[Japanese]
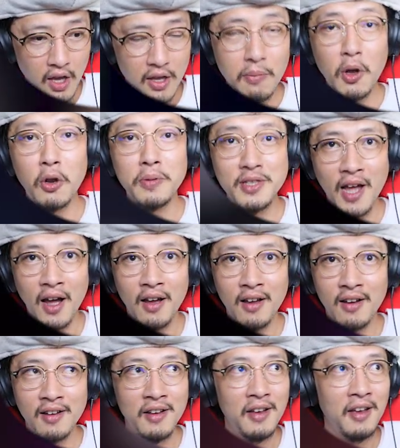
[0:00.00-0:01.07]
今の見た
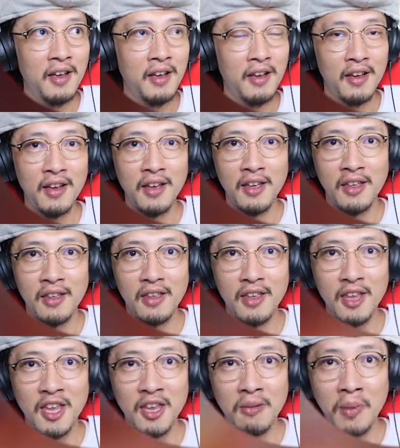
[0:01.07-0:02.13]

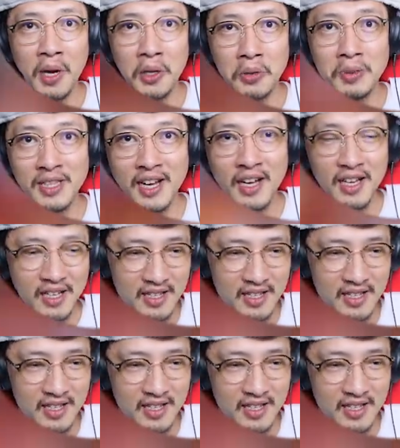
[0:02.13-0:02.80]
今の見た